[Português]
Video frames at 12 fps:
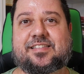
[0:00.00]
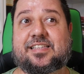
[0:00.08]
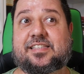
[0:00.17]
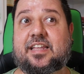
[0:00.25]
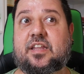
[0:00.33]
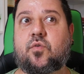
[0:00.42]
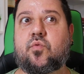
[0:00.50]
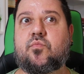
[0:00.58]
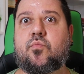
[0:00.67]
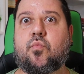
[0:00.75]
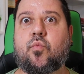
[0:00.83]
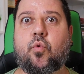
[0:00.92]
essa série com
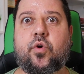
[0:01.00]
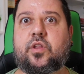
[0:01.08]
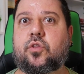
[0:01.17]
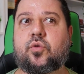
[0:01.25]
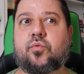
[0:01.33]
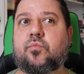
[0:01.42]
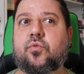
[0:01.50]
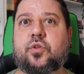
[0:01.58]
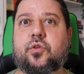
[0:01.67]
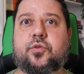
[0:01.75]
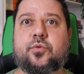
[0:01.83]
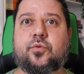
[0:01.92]
muito,
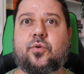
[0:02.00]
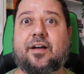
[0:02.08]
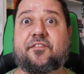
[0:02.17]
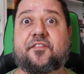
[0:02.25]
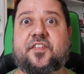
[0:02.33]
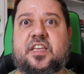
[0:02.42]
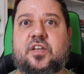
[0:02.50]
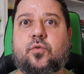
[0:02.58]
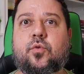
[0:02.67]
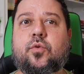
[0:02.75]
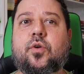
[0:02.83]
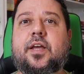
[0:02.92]
muito
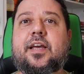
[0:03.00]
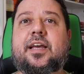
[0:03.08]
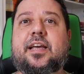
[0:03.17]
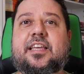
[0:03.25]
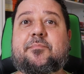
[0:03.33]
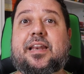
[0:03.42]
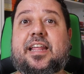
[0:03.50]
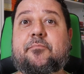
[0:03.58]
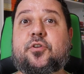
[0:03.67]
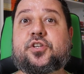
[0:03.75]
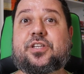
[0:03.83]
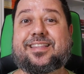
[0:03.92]
afinco. E me
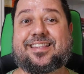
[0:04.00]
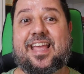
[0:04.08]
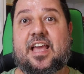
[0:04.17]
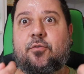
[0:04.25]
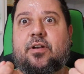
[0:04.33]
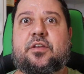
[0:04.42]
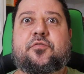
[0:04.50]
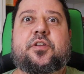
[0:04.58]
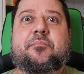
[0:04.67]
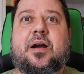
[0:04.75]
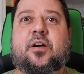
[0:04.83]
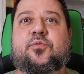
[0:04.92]
lembro de ter o livro
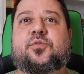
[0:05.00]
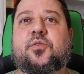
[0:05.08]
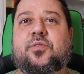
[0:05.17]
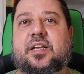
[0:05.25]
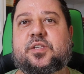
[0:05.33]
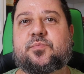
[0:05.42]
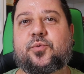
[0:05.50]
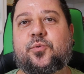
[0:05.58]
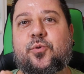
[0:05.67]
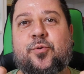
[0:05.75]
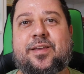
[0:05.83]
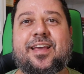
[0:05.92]
em mãos, Dom
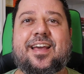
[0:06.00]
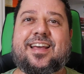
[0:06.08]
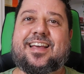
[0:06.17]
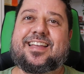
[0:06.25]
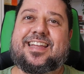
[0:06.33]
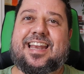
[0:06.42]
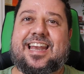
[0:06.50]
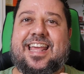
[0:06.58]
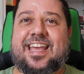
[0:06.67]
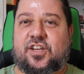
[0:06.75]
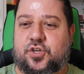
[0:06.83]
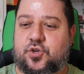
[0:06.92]
Casmurro, e, e
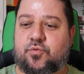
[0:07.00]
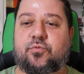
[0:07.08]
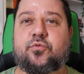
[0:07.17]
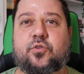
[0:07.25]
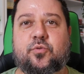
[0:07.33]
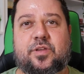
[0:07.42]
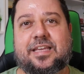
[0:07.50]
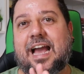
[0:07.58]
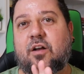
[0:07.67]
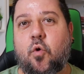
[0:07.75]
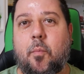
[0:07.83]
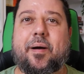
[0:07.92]
ler junto e
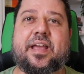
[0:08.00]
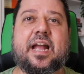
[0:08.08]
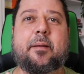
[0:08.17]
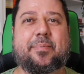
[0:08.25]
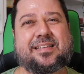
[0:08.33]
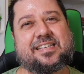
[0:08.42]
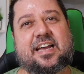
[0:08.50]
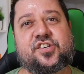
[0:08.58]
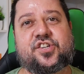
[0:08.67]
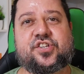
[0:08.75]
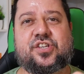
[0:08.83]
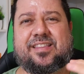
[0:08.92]
acompanhar
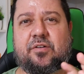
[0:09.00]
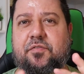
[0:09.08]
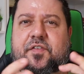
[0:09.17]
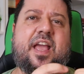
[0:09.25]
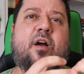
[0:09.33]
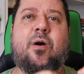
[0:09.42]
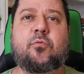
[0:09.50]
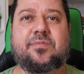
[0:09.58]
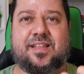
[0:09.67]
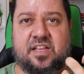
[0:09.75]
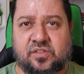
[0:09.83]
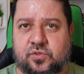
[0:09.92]
passagens de tão fiel ao
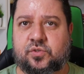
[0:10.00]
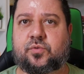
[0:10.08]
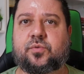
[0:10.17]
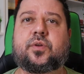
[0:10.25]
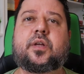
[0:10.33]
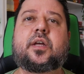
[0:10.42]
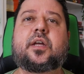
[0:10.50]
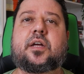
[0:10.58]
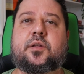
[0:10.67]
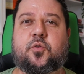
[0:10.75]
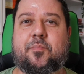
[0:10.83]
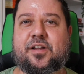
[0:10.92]
texto
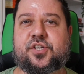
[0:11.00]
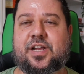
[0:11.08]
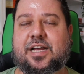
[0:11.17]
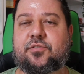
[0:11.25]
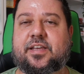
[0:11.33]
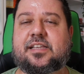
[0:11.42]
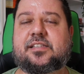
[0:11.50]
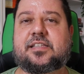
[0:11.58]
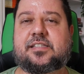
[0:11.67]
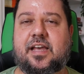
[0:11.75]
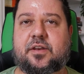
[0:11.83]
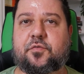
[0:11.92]
do Machado que essa
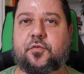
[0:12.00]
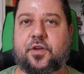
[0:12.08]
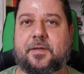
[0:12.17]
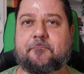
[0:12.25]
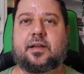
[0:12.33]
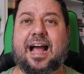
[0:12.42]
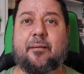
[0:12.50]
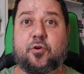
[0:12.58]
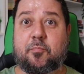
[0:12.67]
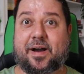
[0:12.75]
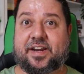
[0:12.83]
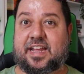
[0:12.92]
série foi.
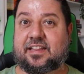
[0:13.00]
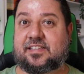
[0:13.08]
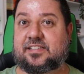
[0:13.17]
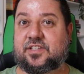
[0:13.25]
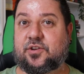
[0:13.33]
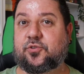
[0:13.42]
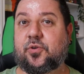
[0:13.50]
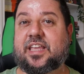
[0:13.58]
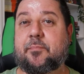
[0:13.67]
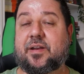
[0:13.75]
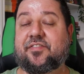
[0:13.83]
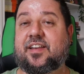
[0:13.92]
Abre um parênteses, eu não tô
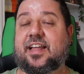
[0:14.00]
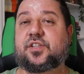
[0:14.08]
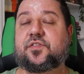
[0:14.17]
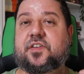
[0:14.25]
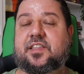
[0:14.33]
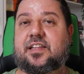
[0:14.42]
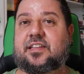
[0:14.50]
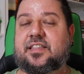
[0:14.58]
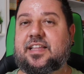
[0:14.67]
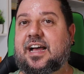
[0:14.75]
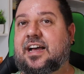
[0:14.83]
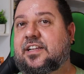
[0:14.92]
aqui para falar de
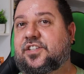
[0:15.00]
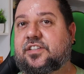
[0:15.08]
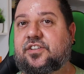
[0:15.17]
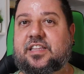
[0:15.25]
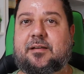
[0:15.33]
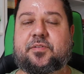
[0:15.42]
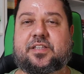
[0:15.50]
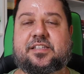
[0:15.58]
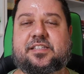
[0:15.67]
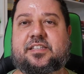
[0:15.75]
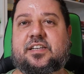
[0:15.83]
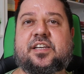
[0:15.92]
fidelidade, de
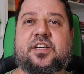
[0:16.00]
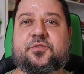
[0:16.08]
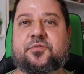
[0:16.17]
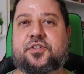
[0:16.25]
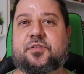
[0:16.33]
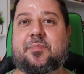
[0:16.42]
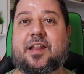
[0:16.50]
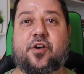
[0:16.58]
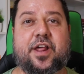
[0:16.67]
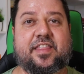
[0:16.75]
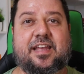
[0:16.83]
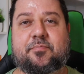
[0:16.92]
adaptação, de
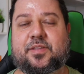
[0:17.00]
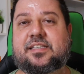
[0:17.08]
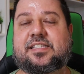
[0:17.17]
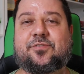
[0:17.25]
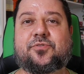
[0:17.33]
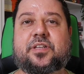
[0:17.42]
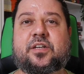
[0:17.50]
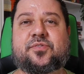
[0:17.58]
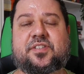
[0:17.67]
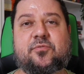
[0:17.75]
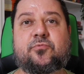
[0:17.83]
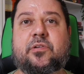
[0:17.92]
melhor adaptação ou não,
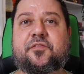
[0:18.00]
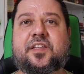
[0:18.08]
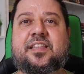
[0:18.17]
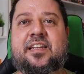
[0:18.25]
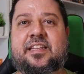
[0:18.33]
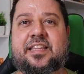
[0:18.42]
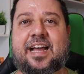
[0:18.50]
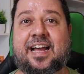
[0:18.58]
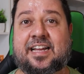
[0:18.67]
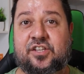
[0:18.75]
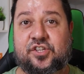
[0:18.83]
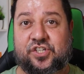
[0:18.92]
segundo a
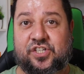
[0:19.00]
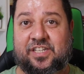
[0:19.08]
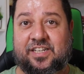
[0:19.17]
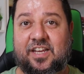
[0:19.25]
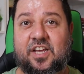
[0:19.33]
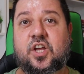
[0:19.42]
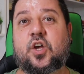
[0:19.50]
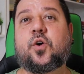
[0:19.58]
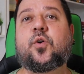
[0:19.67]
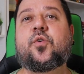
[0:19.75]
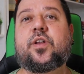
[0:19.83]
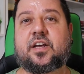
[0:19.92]
fidelidade
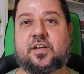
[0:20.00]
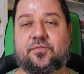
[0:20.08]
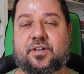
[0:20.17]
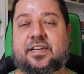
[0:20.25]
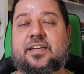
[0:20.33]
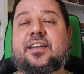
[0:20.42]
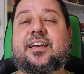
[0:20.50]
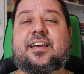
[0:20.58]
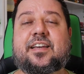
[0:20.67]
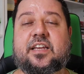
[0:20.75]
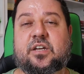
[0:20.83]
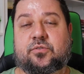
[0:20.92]
ou não, né?
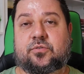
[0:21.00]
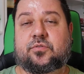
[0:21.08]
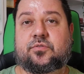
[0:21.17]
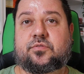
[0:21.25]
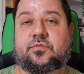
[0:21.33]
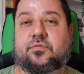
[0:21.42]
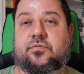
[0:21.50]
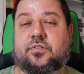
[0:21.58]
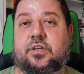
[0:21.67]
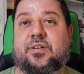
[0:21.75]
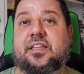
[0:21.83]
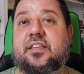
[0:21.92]
Eu,
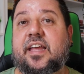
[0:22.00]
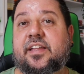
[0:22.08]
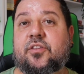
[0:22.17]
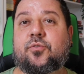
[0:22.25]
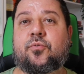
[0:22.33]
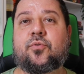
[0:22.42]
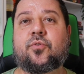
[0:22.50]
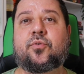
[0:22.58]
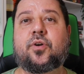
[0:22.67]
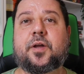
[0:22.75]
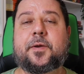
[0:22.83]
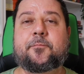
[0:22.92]
eu entendo